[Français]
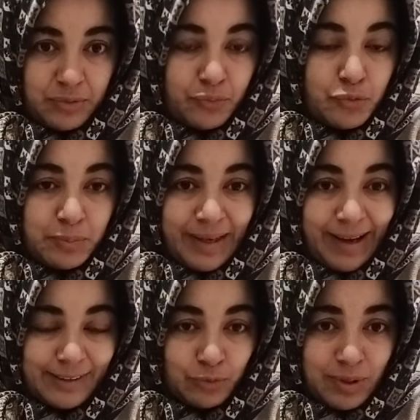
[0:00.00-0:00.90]
des flux
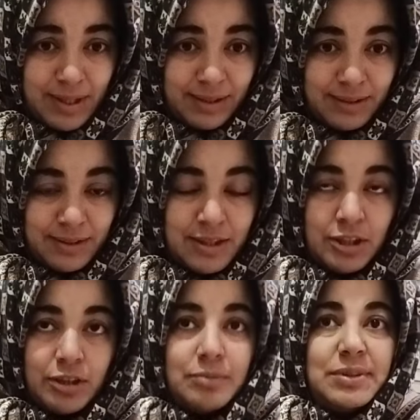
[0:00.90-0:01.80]
migratoires,
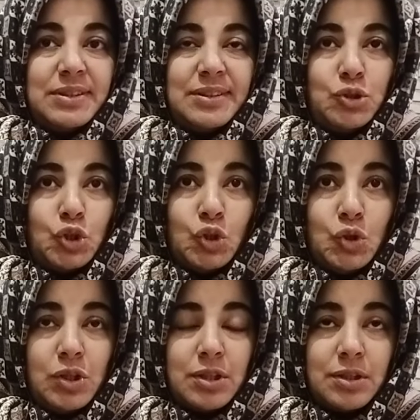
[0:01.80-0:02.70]
comme disait De
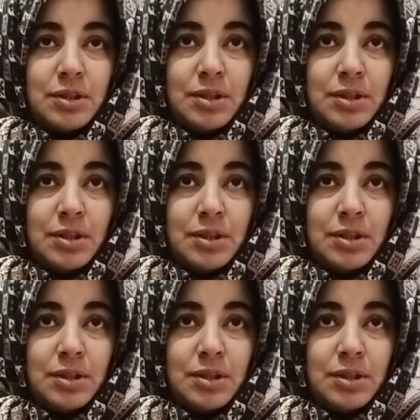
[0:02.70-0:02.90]
Gaulle,